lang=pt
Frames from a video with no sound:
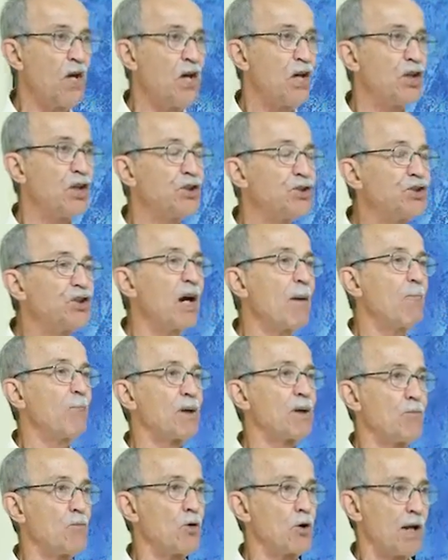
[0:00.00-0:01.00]
e de
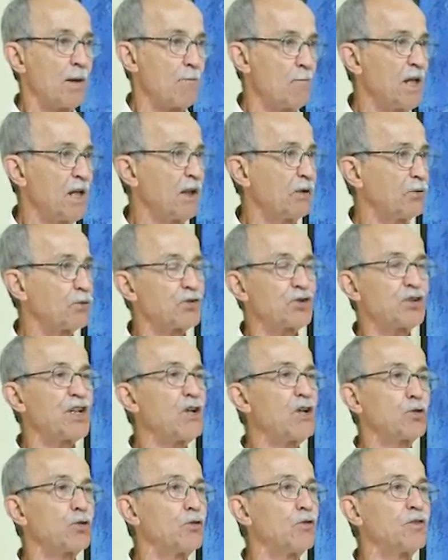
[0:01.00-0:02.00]
aprimoramento,
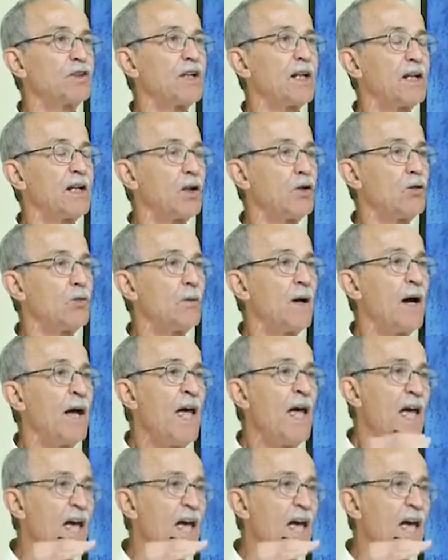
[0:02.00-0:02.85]
sem dúvida nenhuma,